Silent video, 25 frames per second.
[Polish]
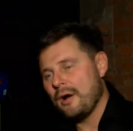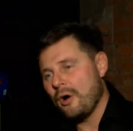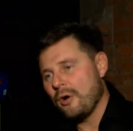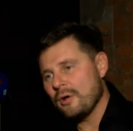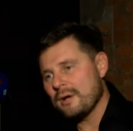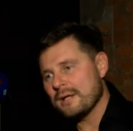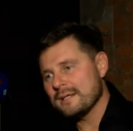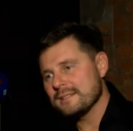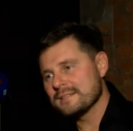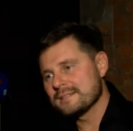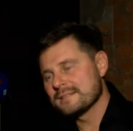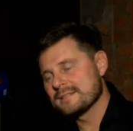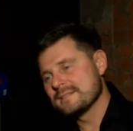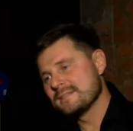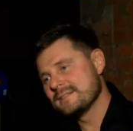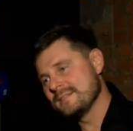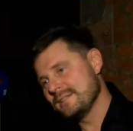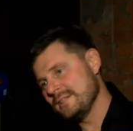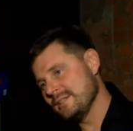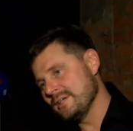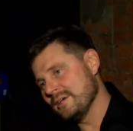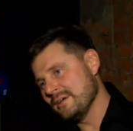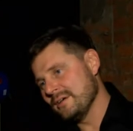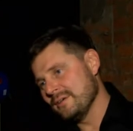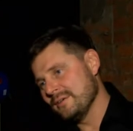oraz
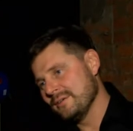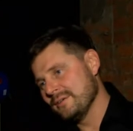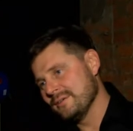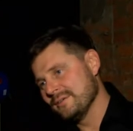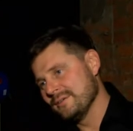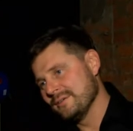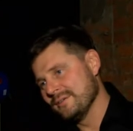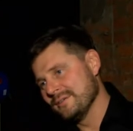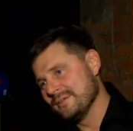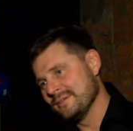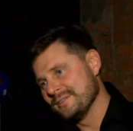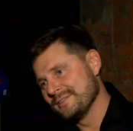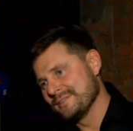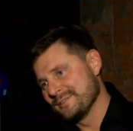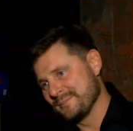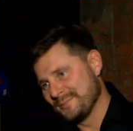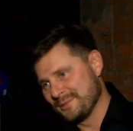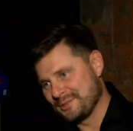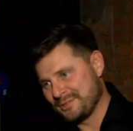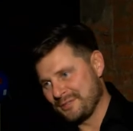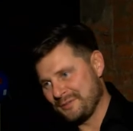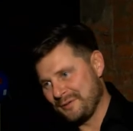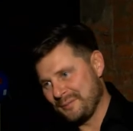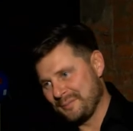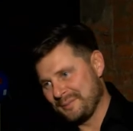trio
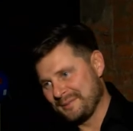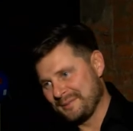Smyczkowe